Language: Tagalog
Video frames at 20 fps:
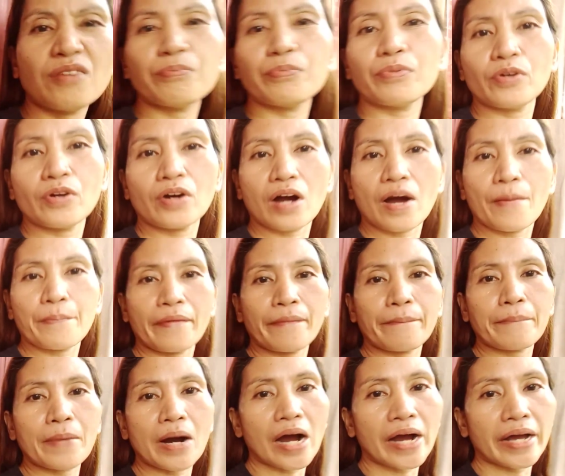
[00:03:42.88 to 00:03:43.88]
po yung aming
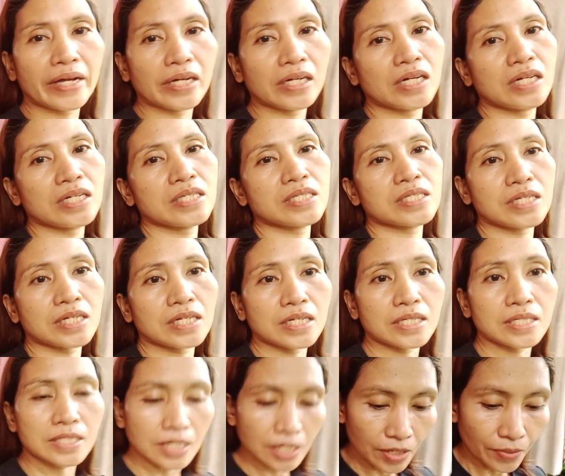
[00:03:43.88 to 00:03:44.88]
bahay guys sira
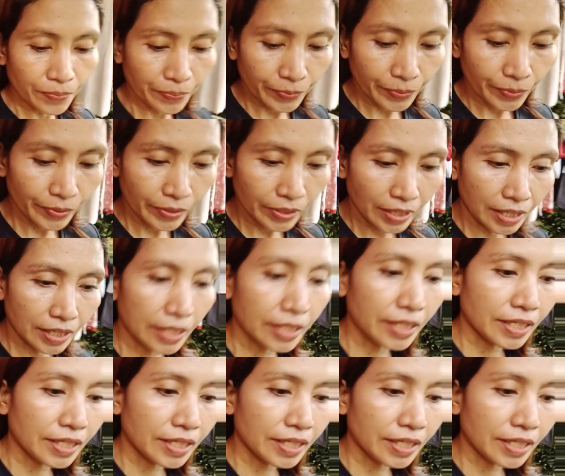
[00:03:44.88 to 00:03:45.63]
sira po yan